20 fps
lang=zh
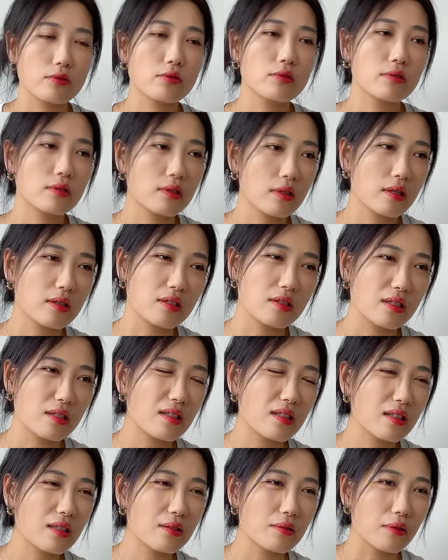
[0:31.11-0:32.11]
就这个是
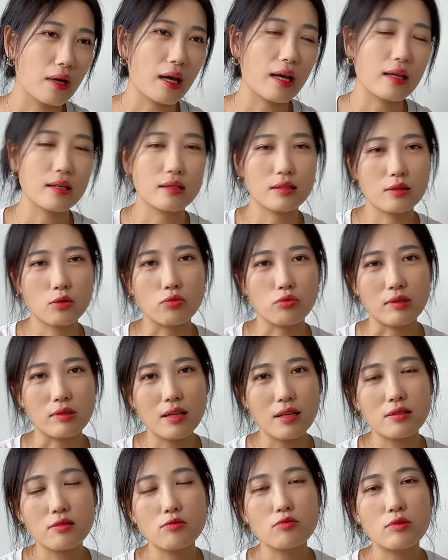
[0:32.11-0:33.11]
一个吧，土
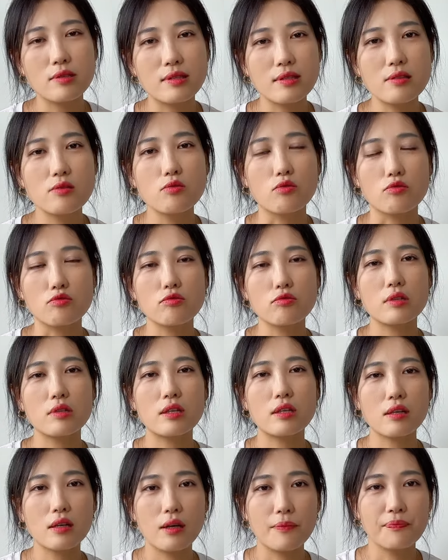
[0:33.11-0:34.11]
象星座金牛座
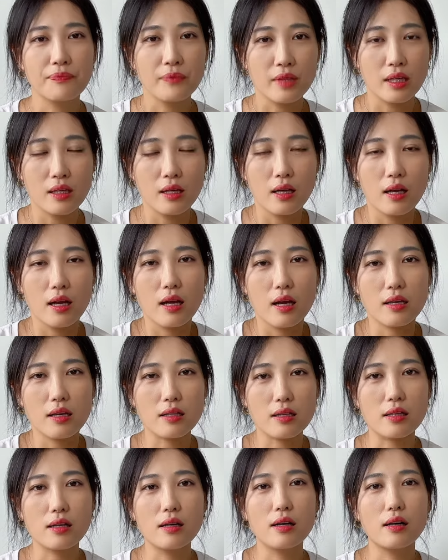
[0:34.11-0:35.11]
一个
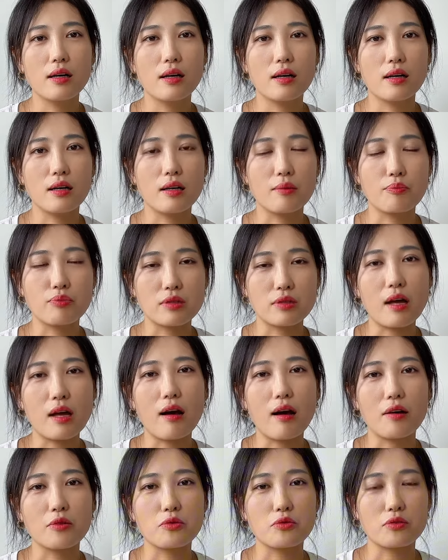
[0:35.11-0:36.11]
一个不知
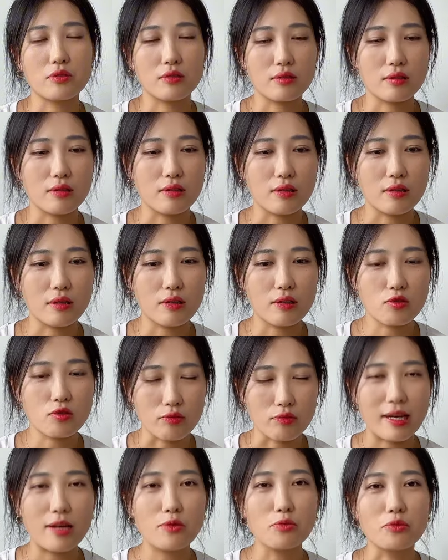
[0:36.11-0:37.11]
道，就是
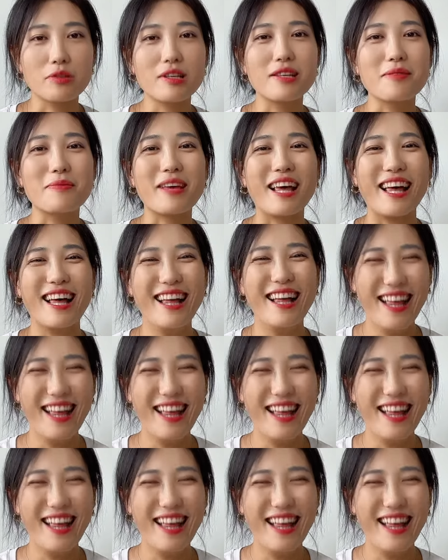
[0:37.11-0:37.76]
守财奴的一面。